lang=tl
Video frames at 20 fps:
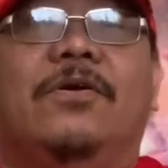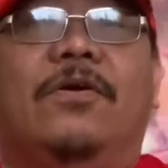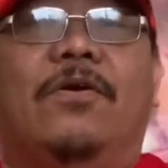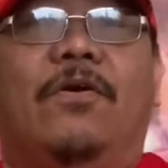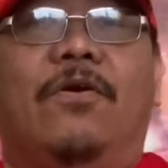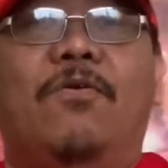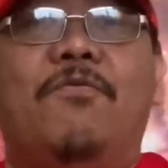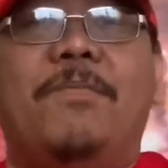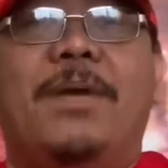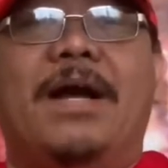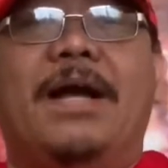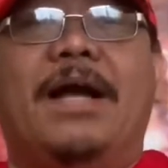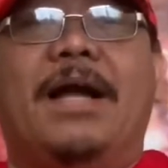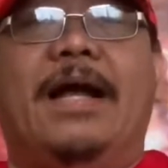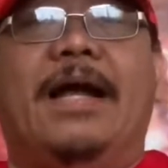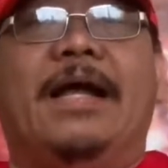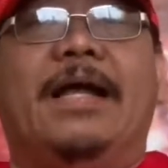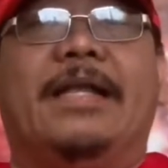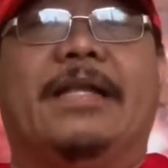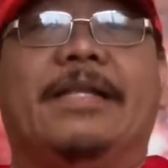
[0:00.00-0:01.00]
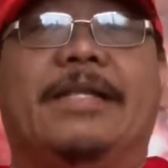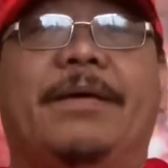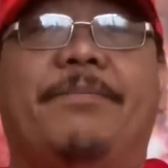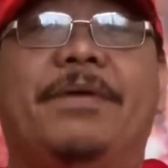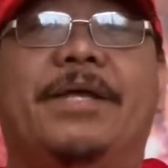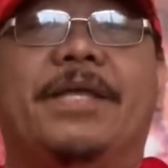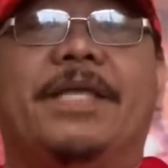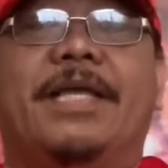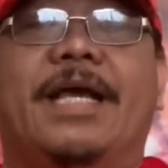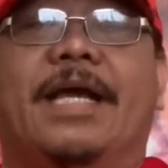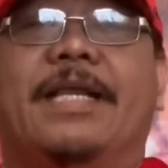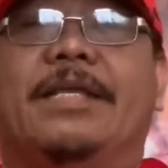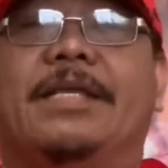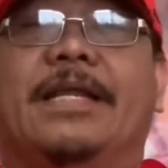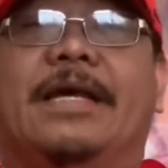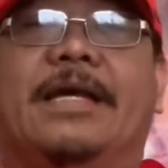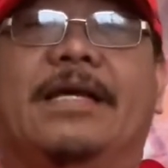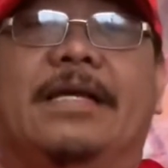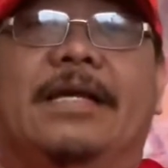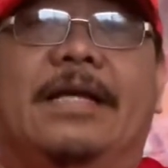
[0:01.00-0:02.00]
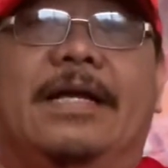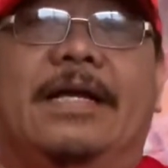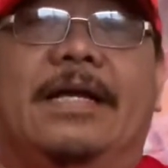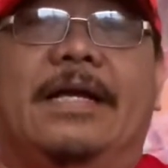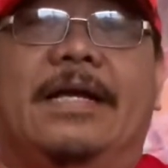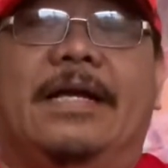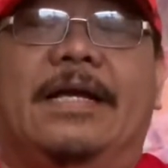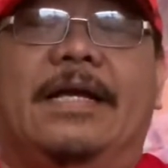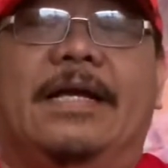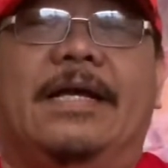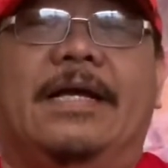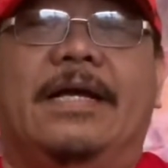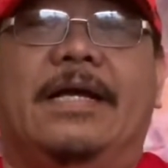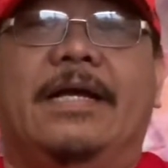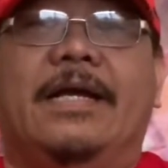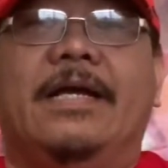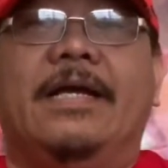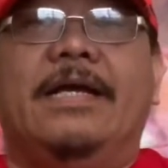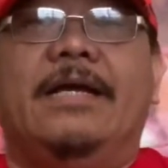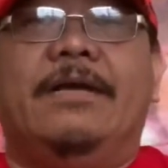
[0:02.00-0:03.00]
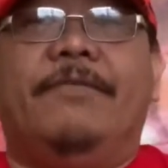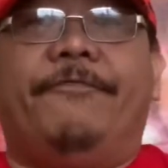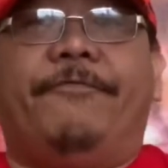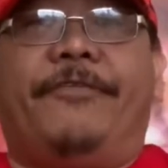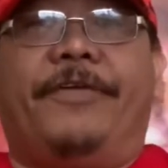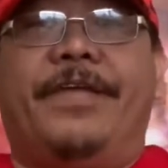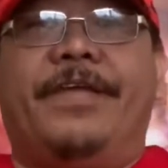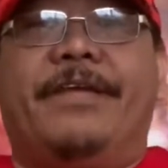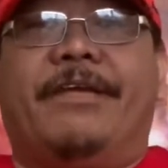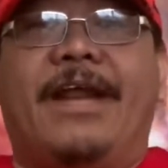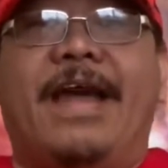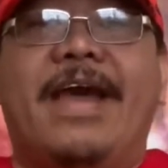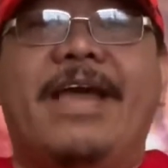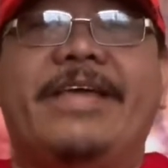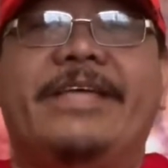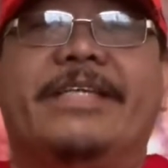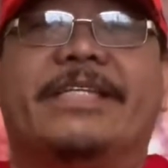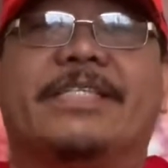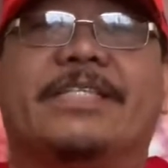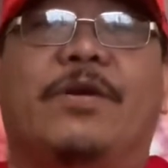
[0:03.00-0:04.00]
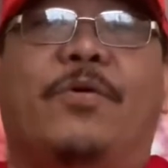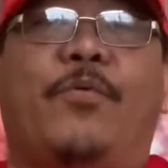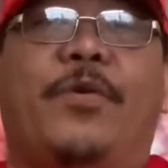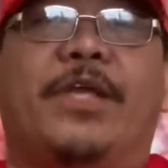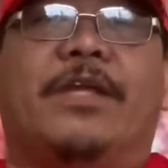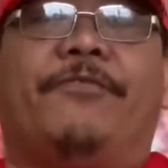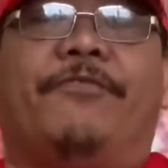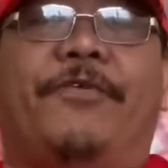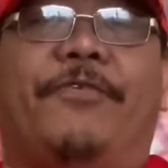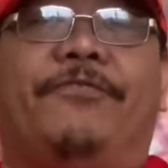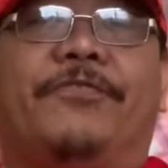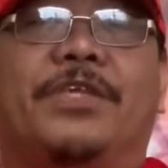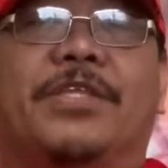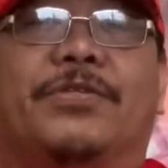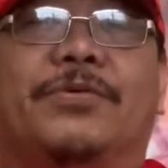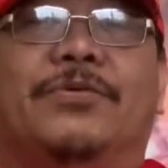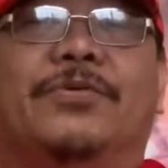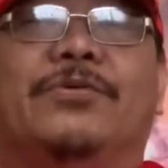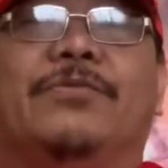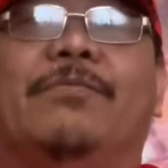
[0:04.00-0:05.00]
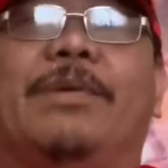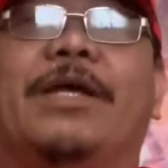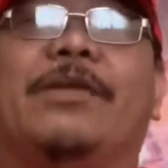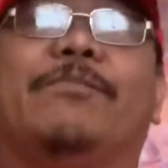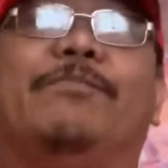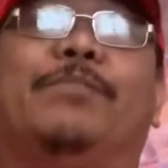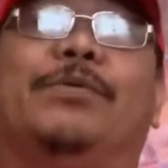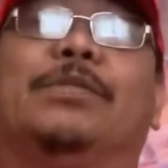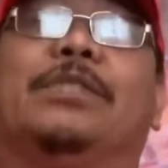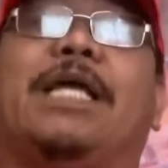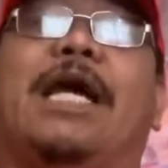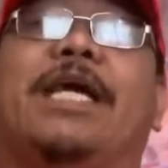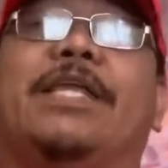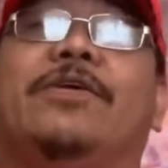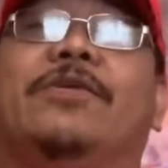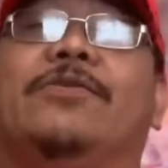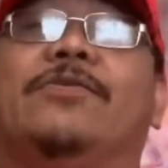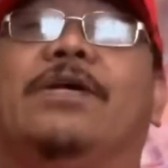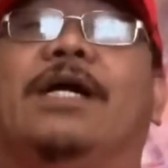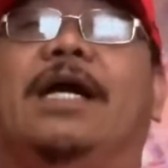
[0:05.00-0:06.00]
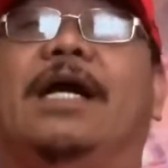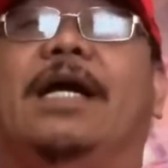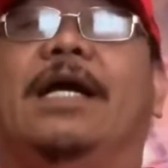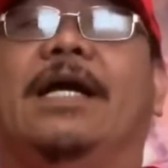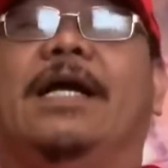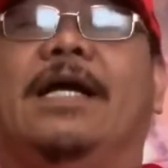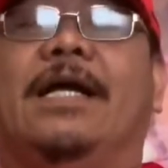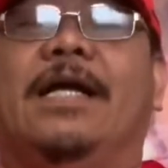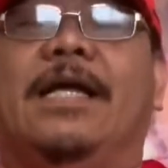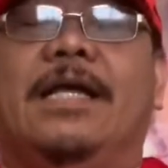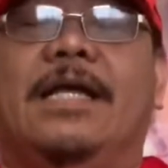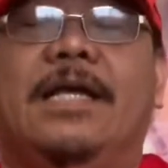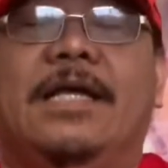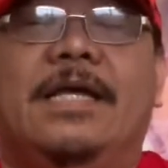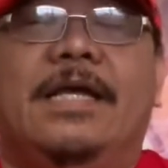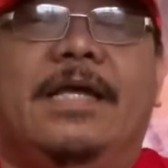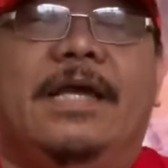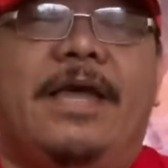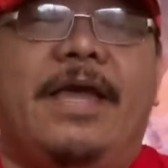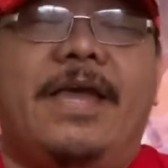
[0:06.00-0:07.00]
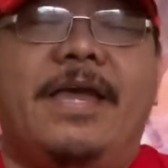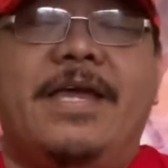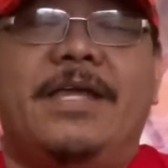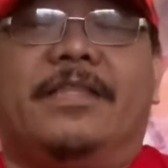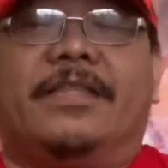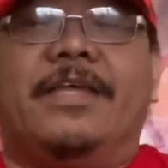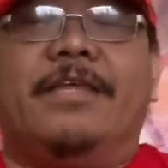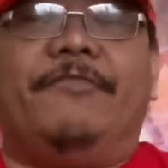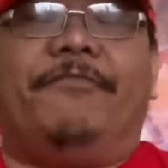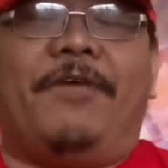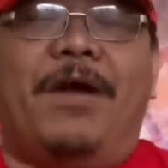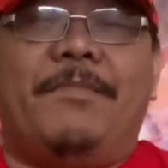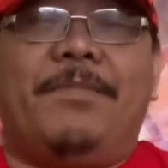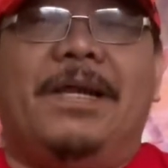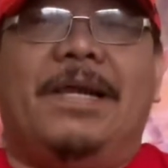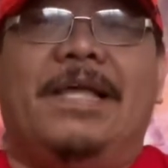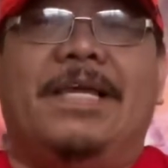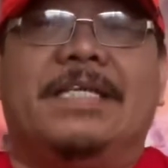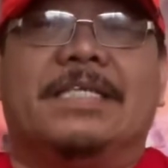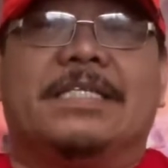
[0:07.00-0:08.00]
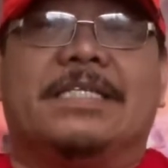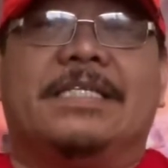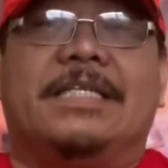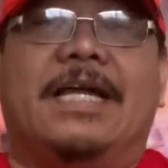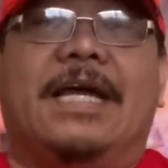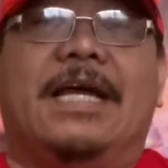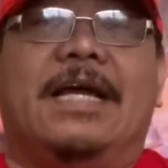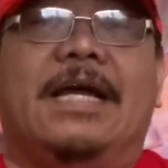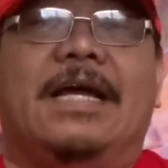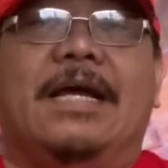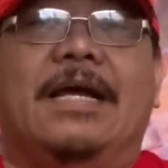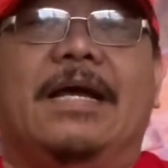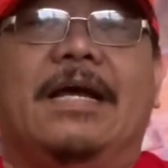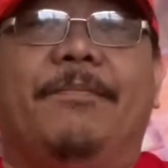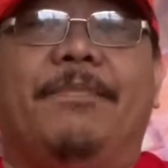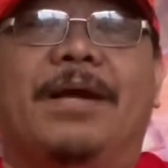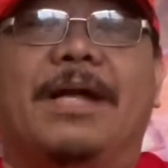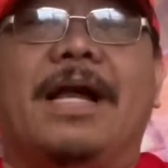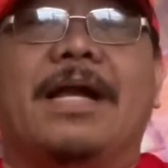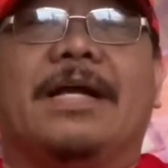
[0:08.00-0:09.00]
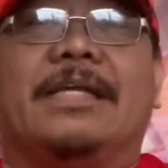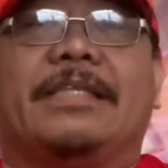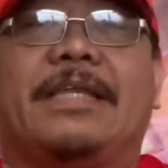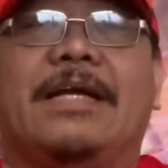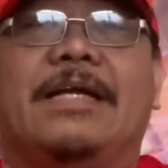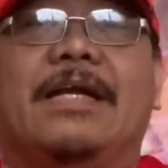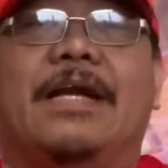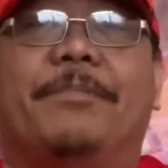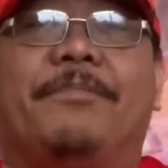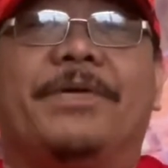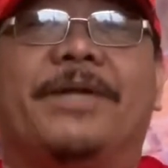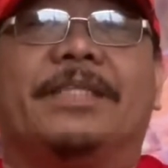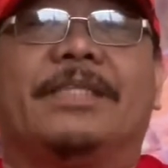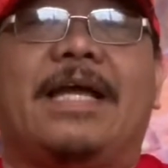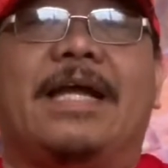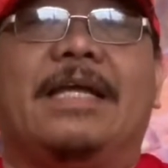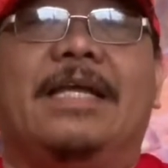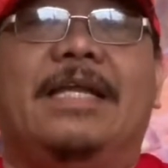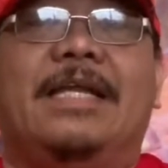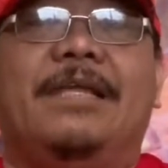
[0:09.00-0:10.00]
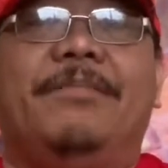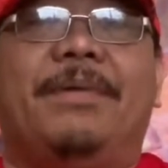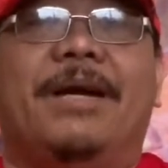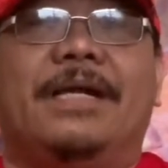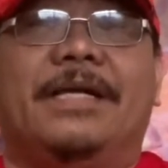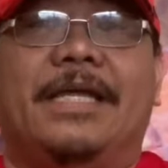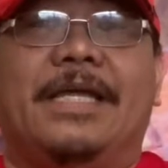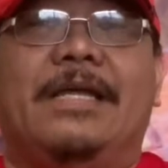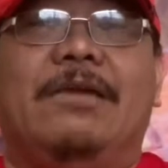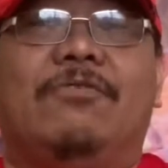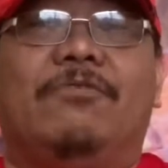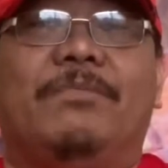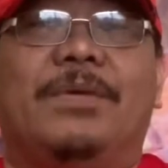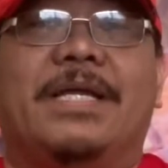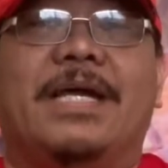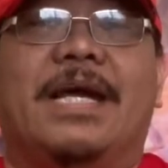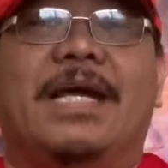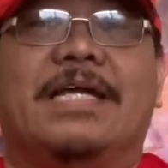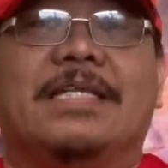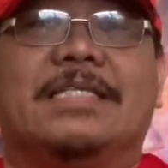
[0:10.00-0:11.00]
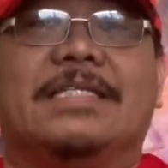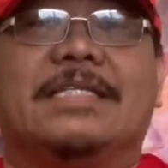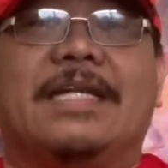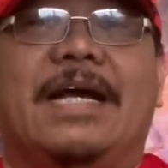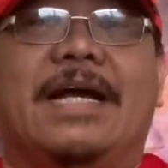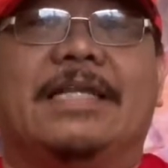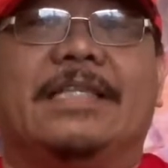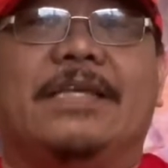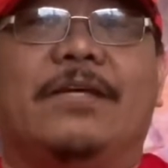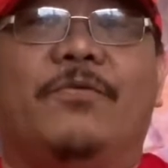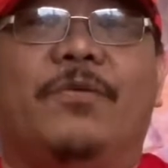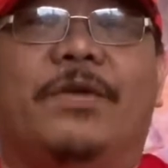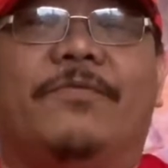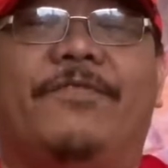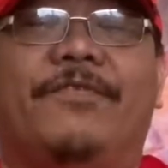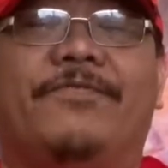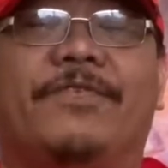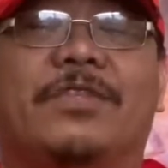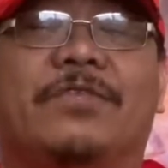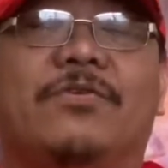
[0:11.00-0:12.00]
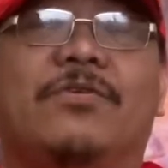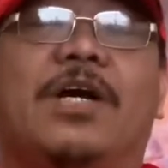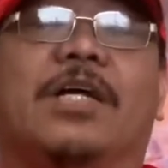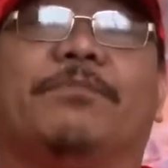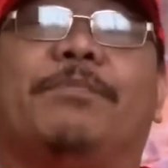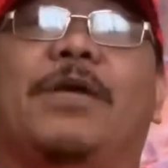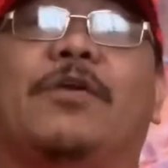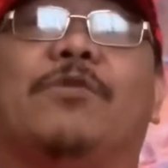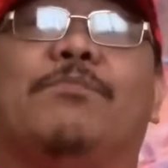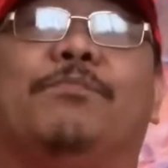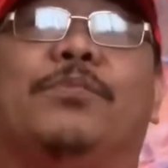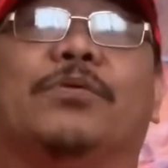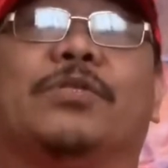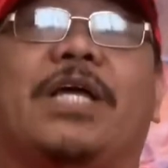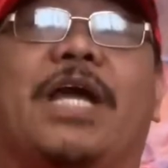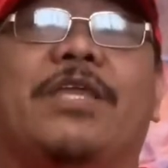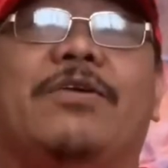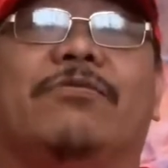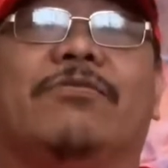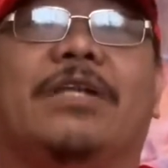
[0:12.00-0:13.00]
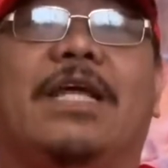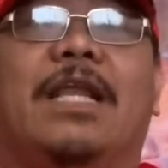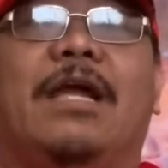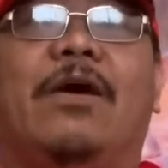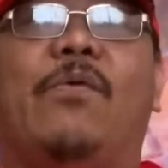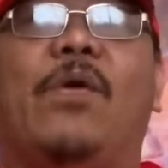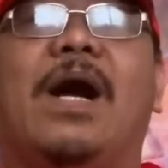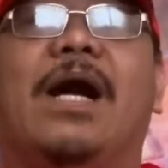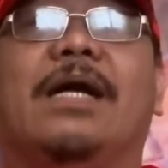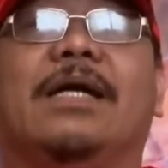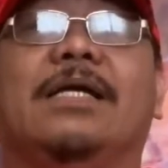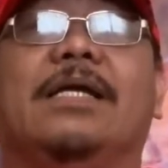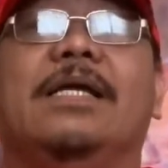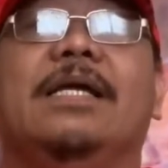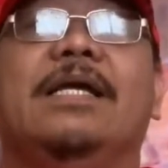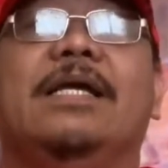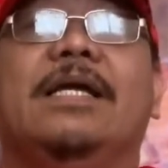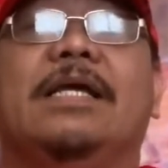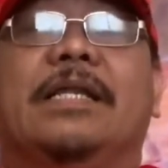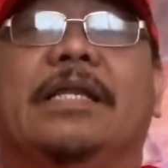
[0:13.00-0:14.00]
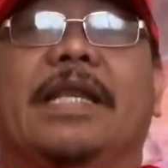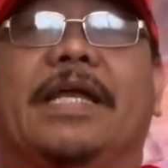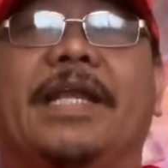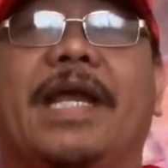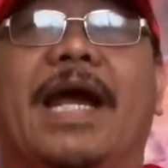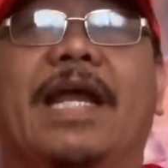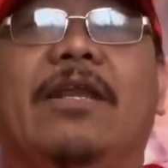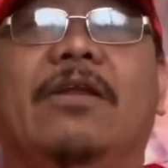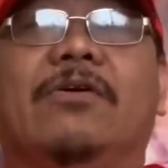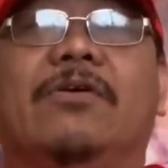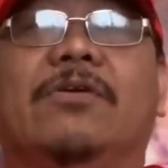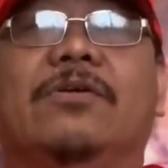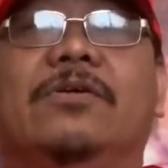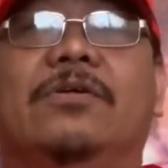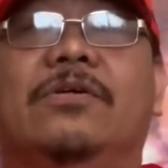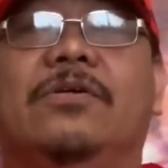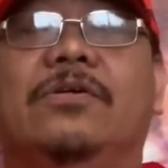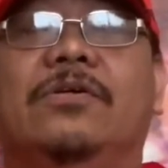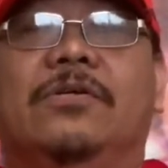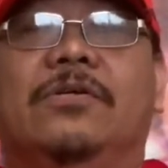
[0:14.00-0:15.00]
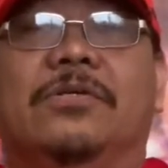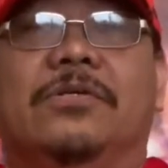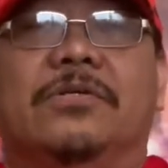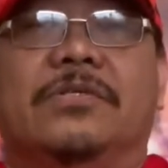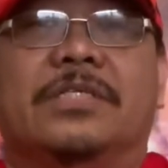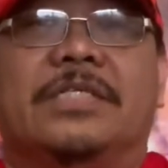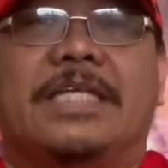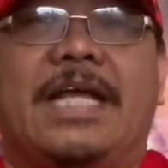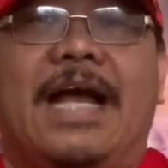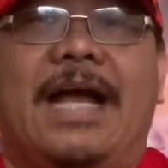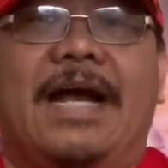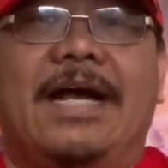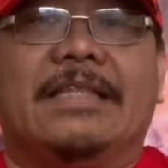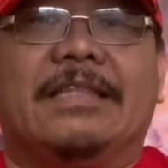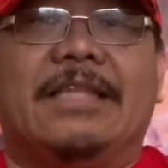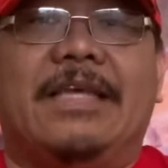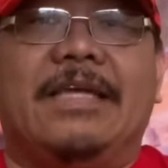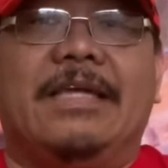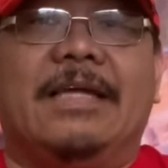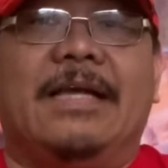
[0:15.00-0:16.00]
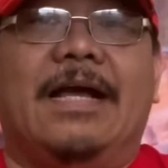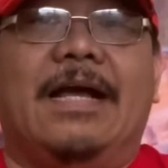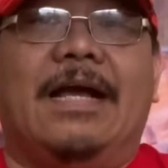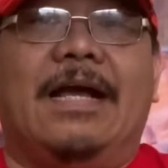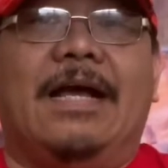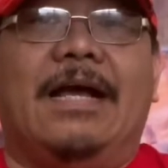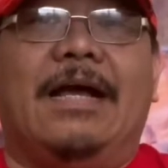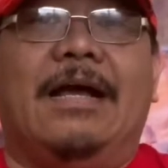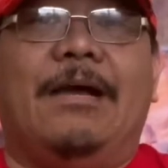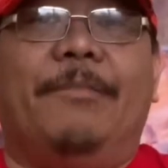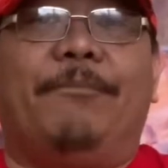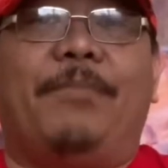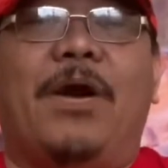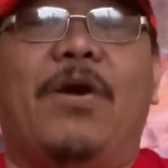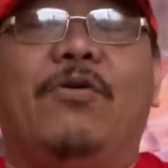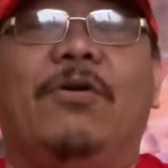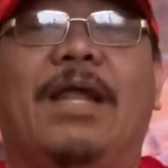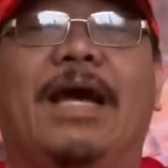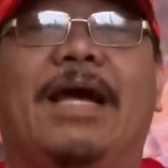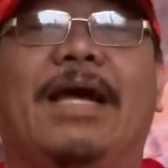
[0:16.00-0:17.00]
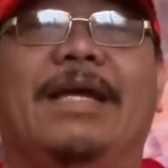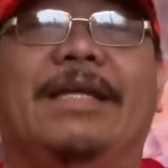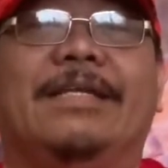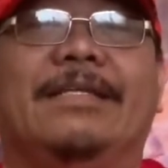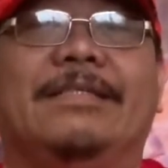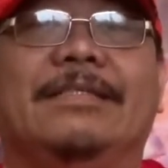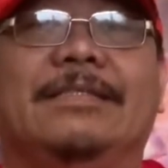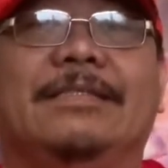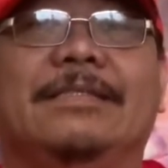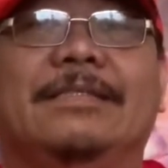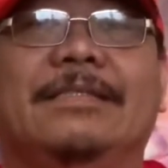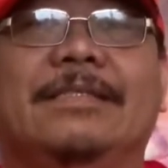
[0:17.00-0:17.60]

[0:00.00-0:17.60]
o mga nabigyan ng uh, free rice sa week 52. Mayroon po tayong uh, ah, 18 families na makakatanggap ng taglilimang kilong bigas sa ating week 52 at mayroon po tayong dalawang nanalo sa ating uh, pahulaan.